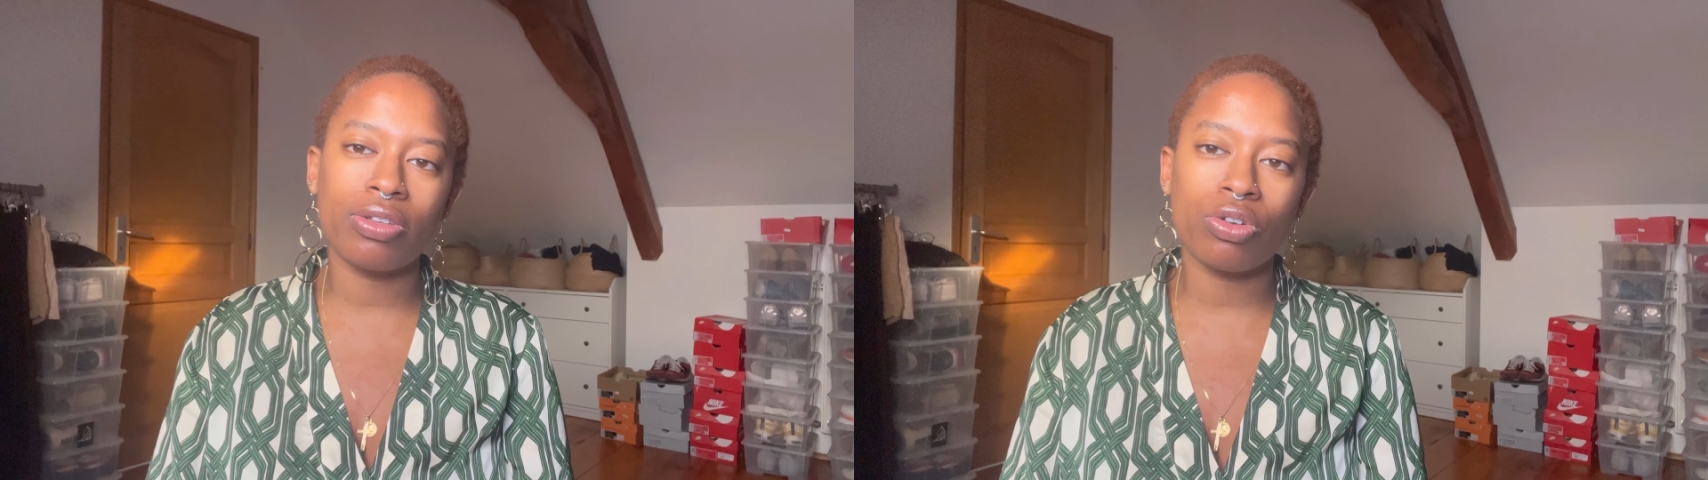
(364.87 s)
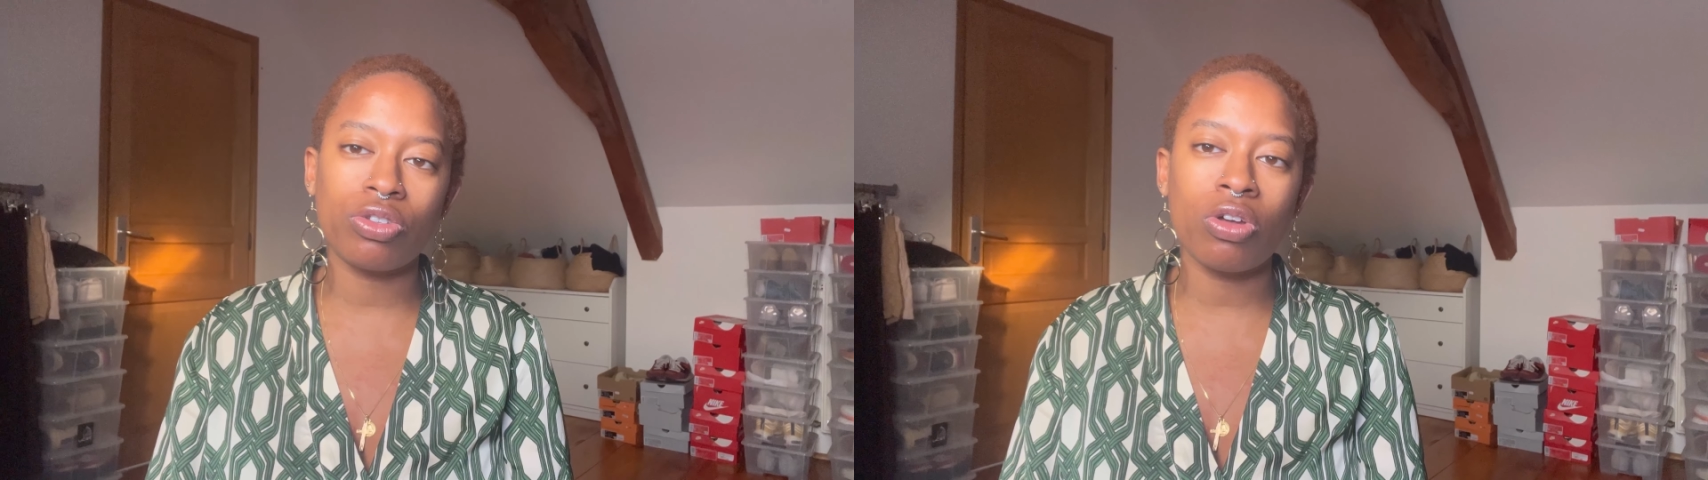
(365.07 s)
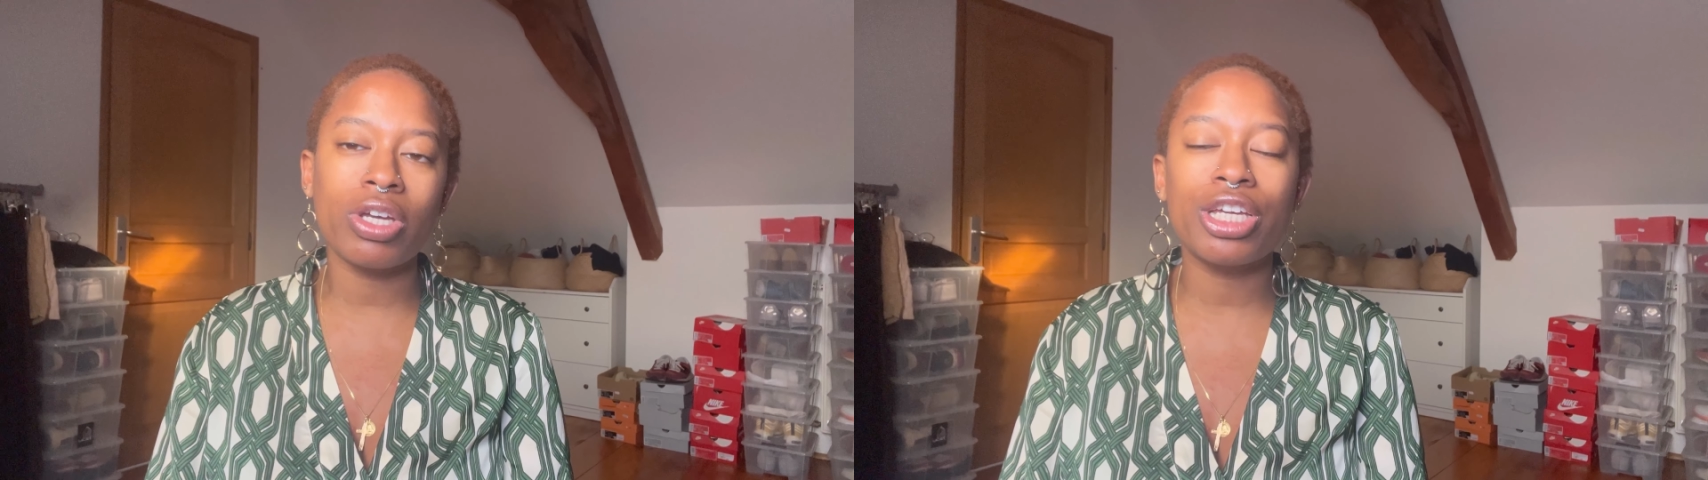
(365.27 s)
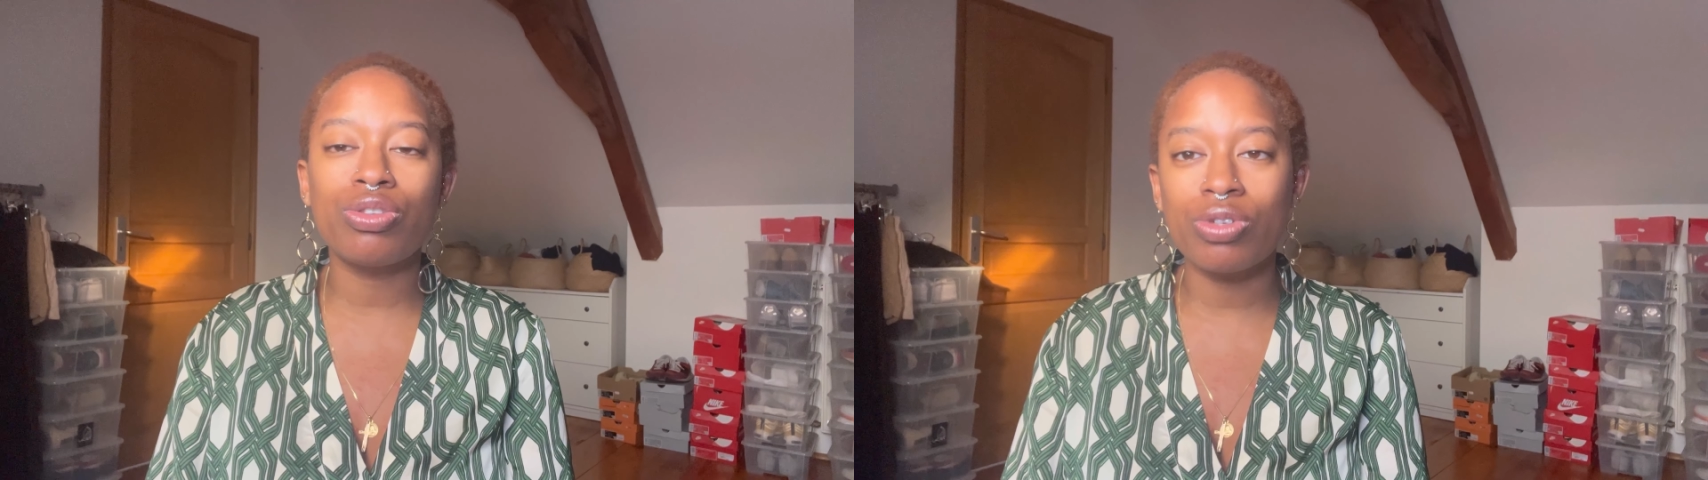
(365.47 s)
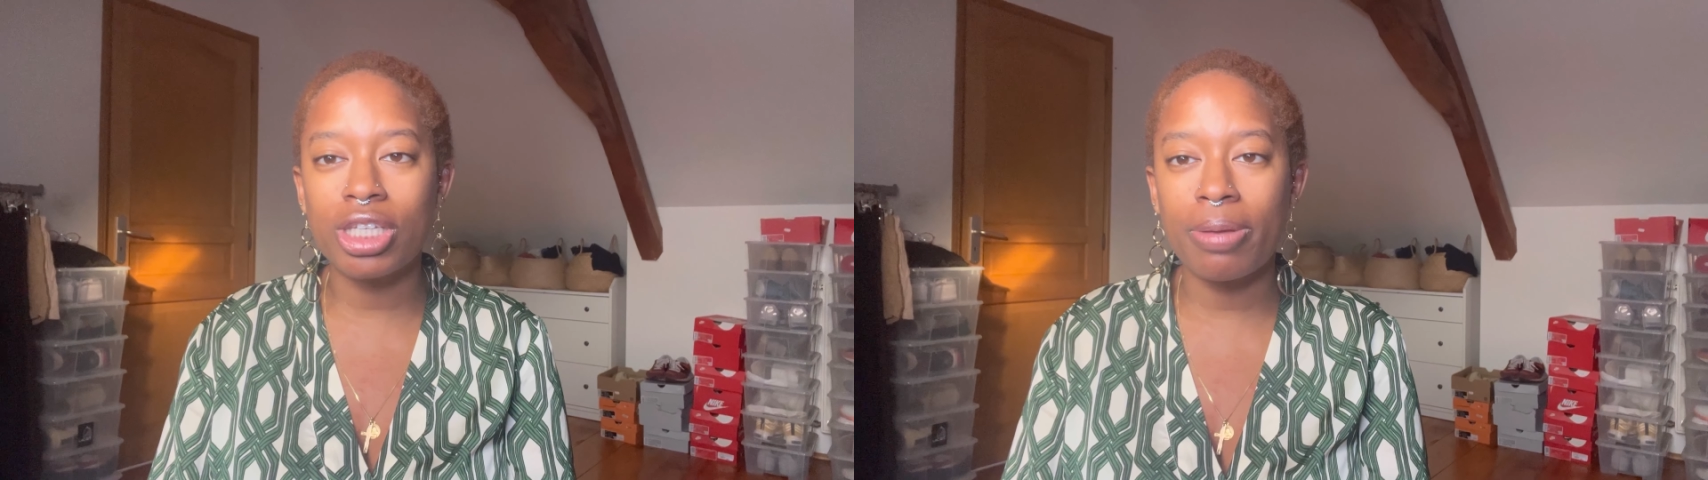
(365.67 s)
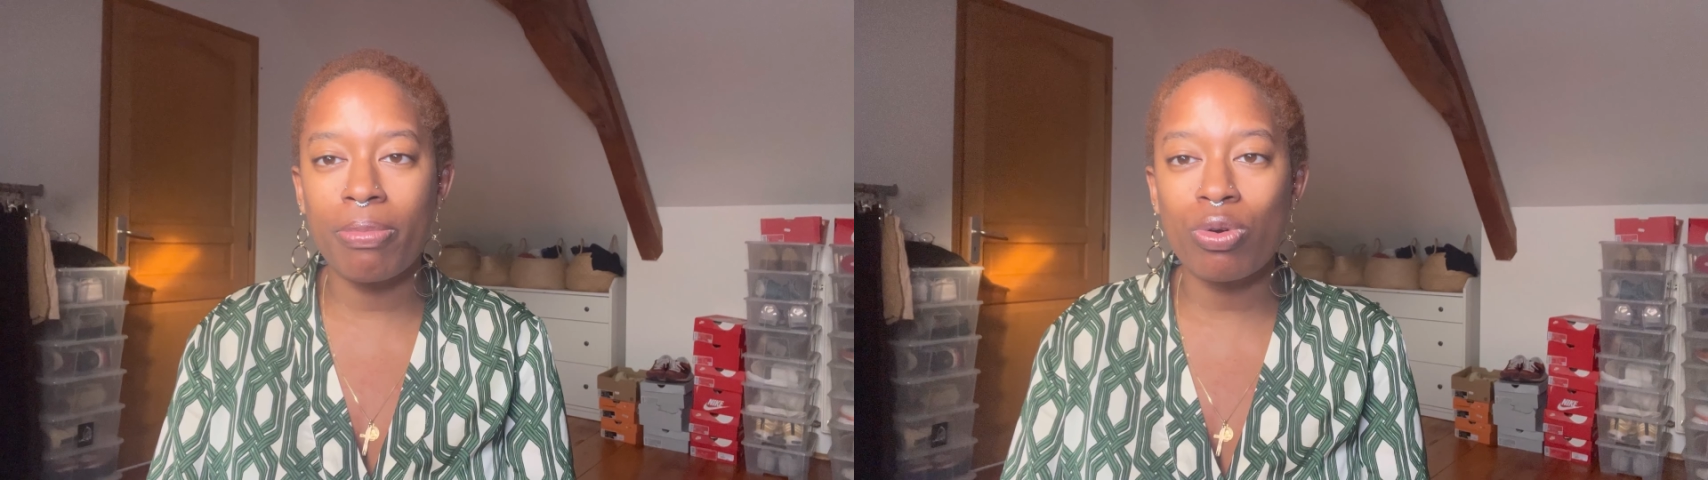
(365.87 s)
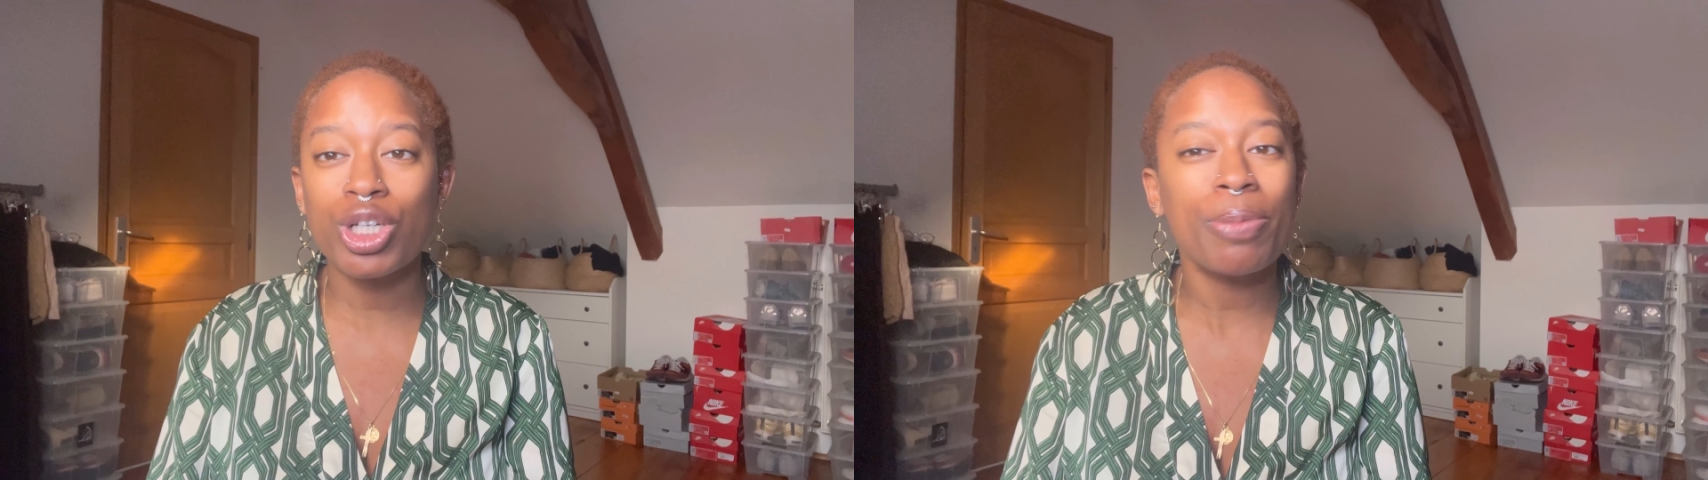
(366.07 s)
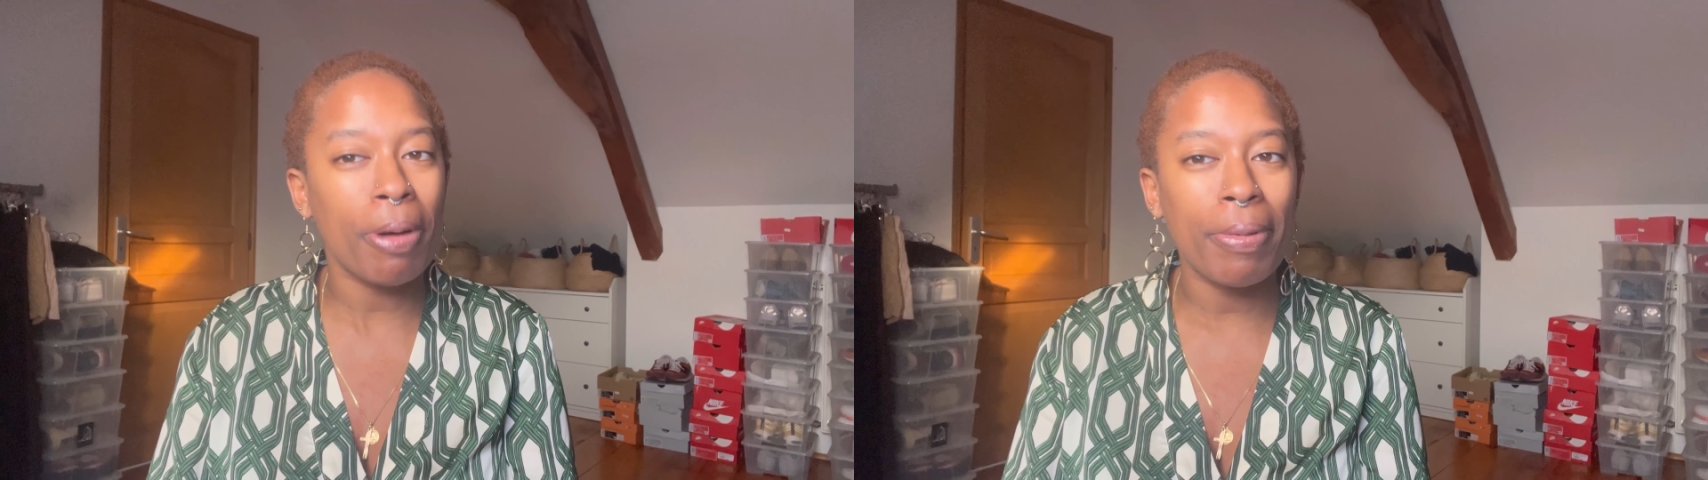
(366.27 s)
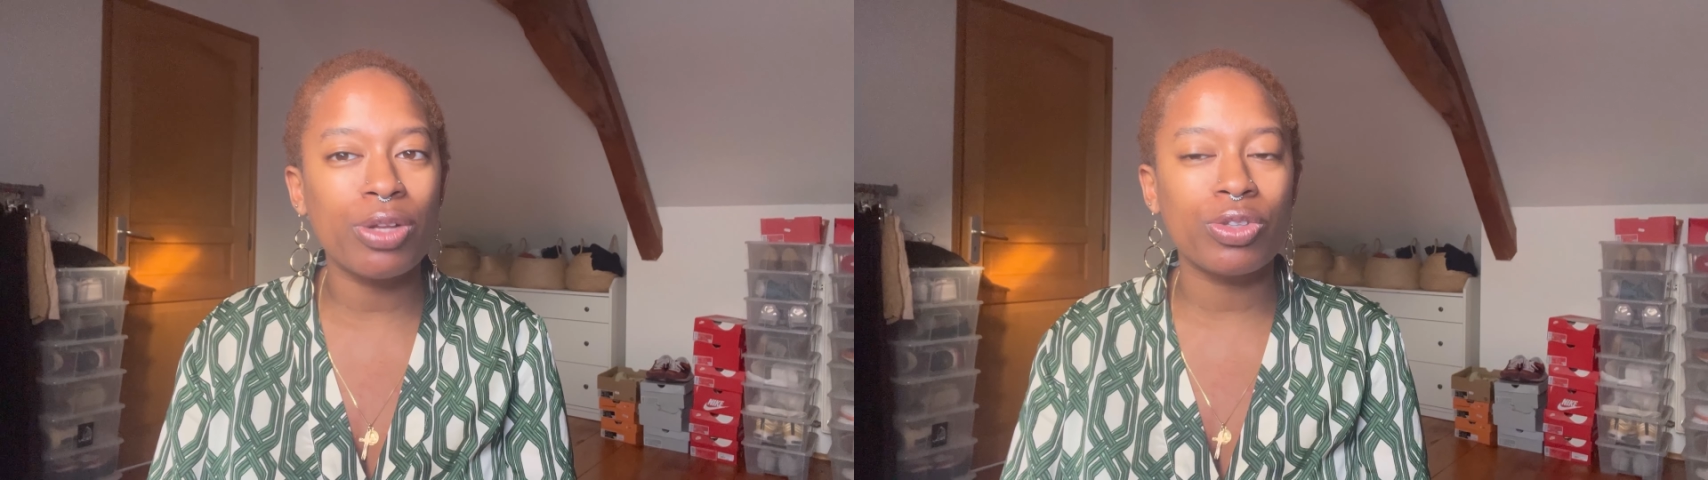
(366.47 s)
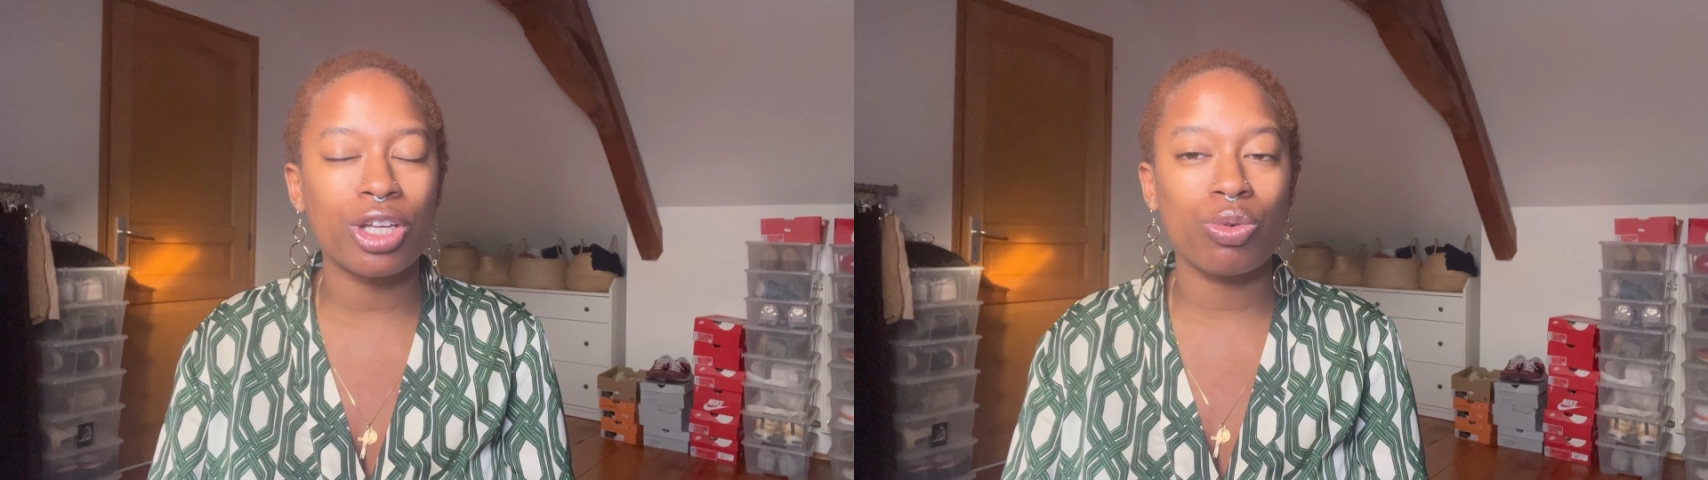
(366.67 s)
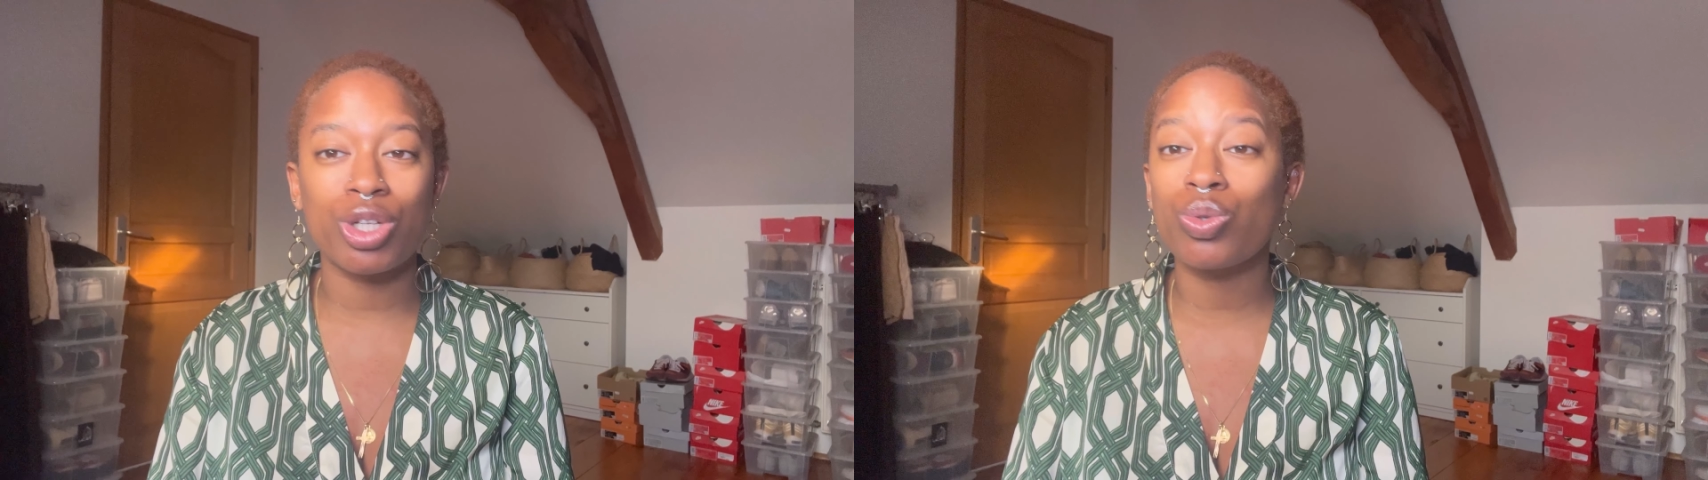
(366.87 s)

30 ans. Et deuxièmement, j'ai pas mal de tatouages.